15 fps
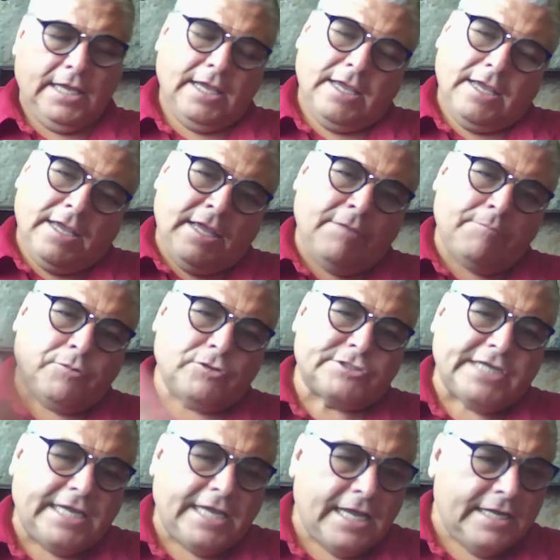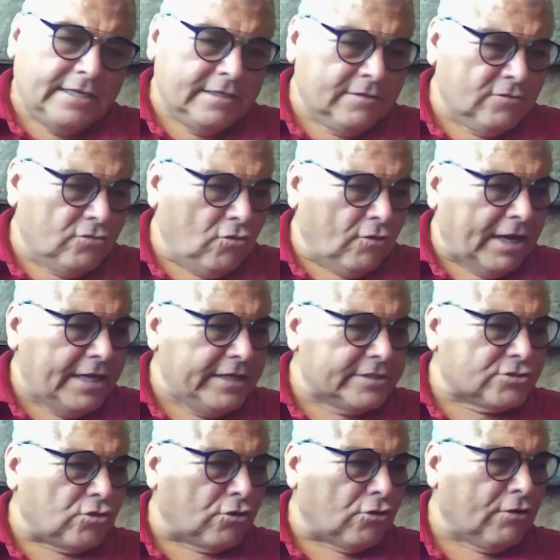y pues allá en Nogales,
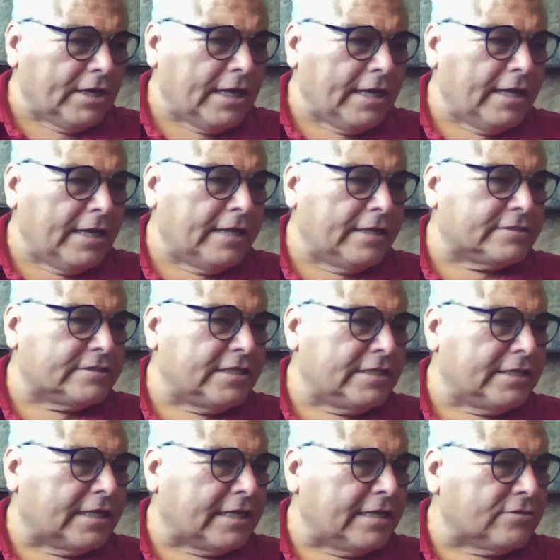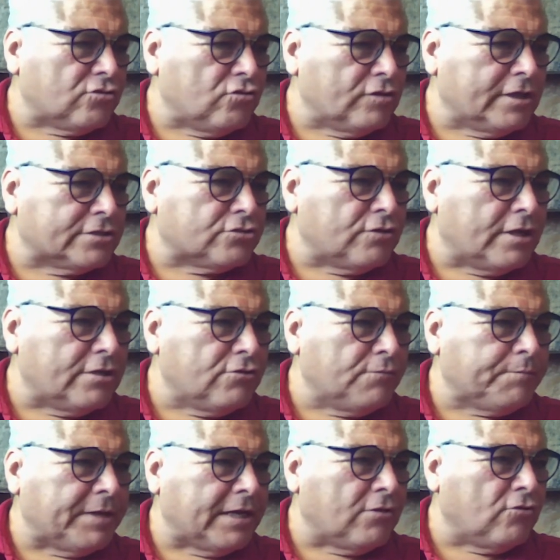Sonora, el Sindicato Nacional de
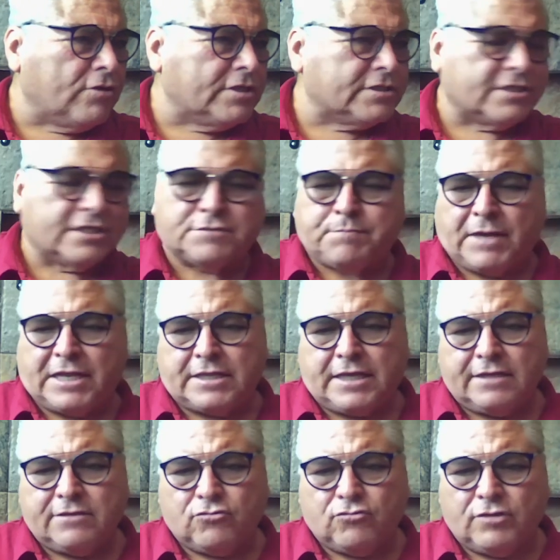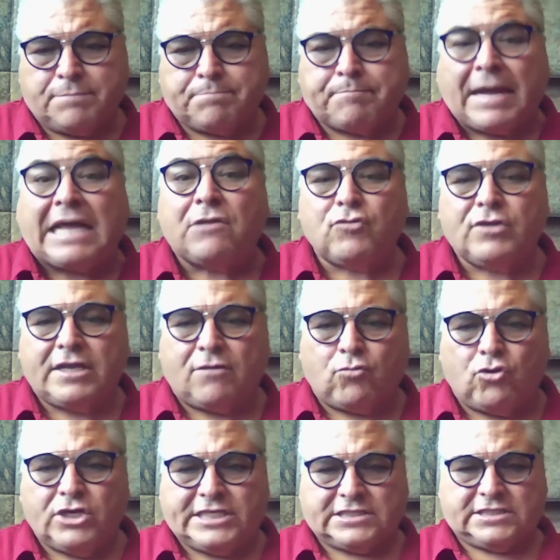Operadores respaldando el paro de
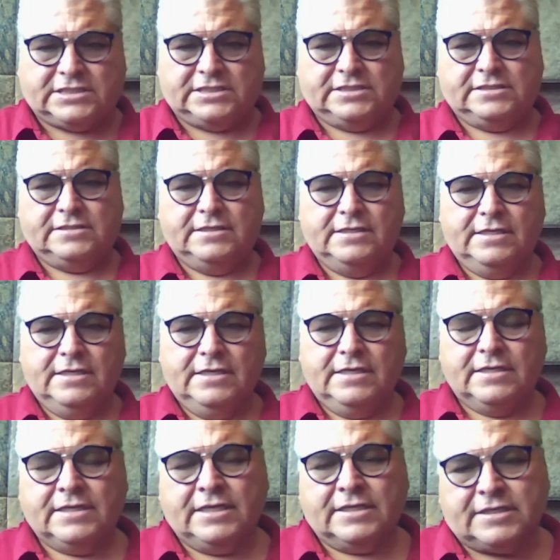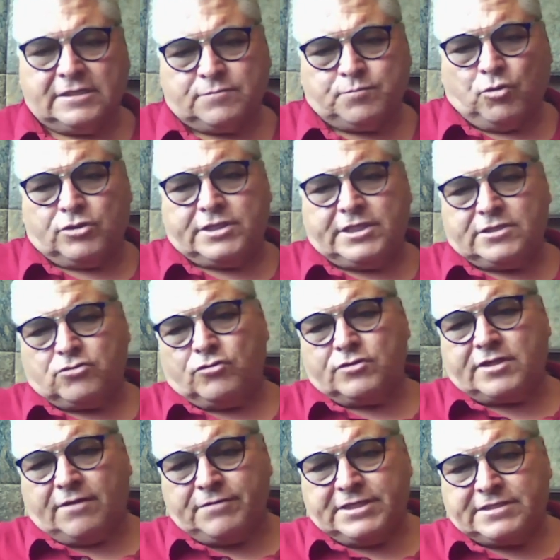labores de Transportes
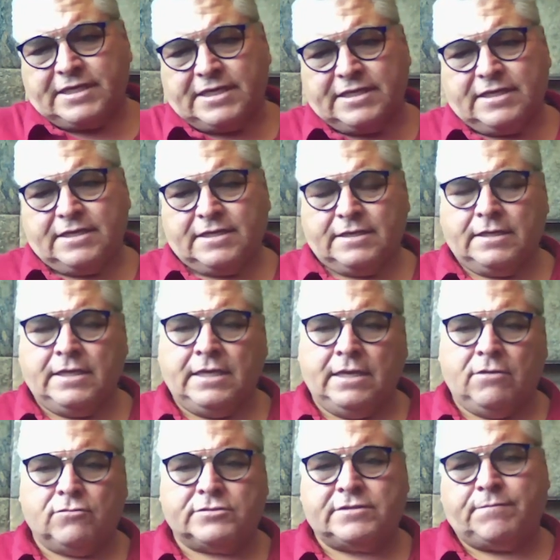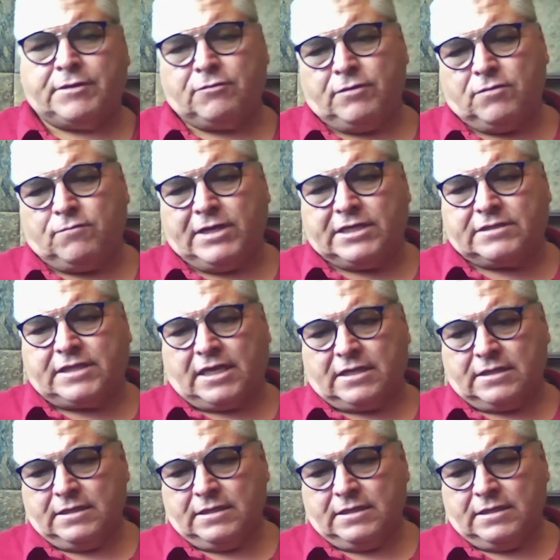JBC y los de Manuel Huerta.